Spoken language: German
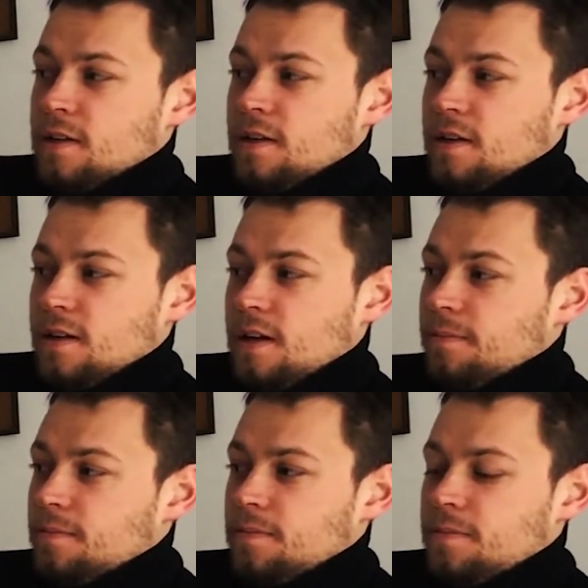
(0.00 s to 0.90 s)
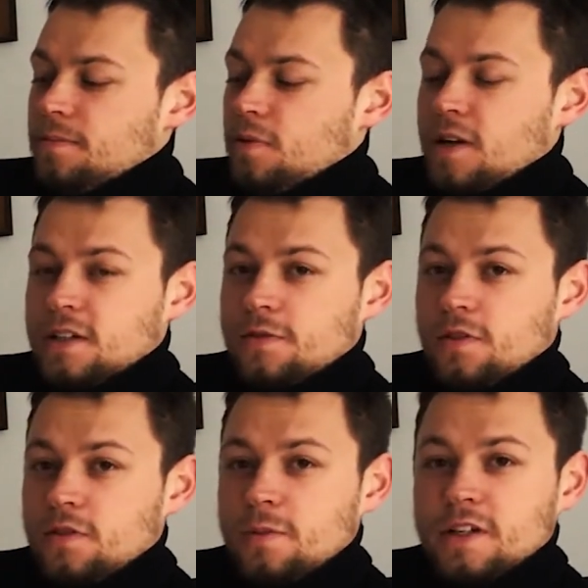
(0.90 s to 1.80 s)
äh, Projekte
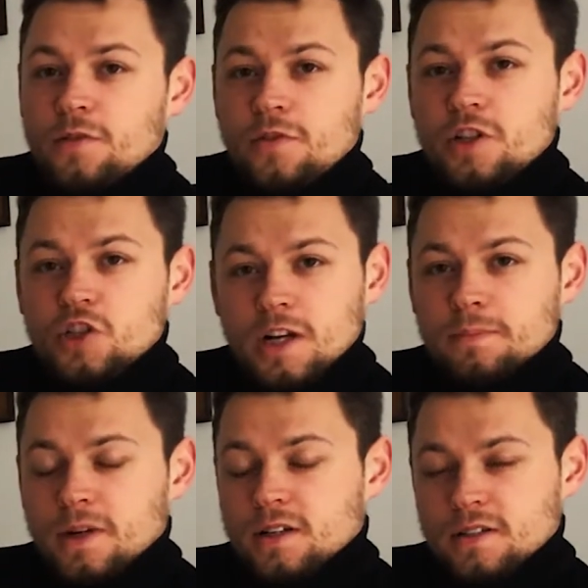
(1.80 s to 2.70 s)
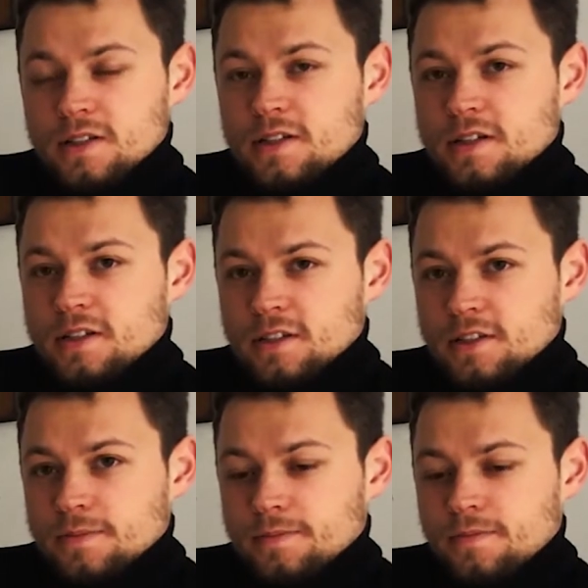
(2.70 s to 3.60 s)
für, über die, für die Stadt machen
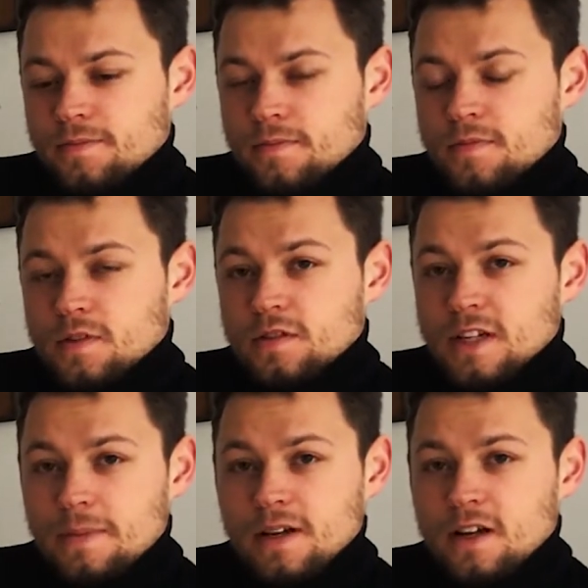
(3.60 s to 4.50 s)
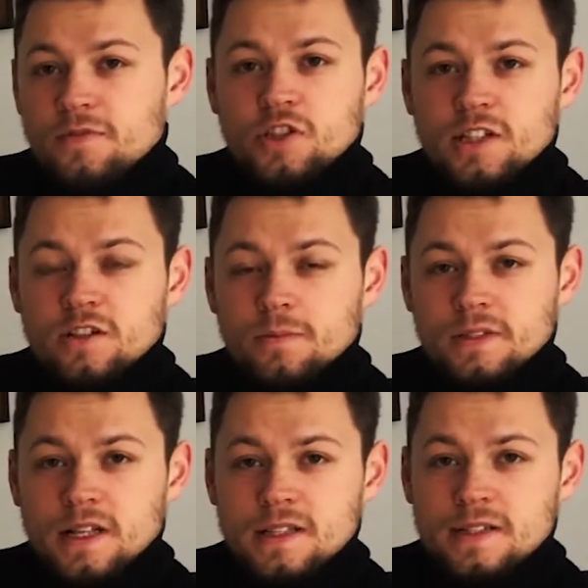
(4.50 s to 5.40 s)
tatsächlich. Und dabei halt verschiedene
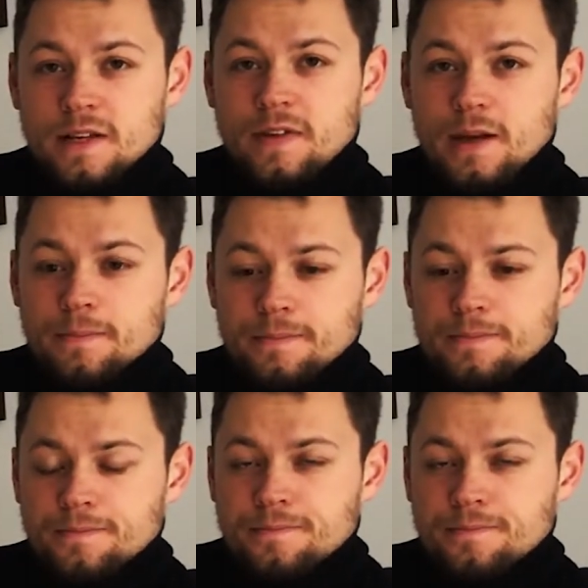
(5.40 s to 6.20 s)
Kompetenzen erwerben.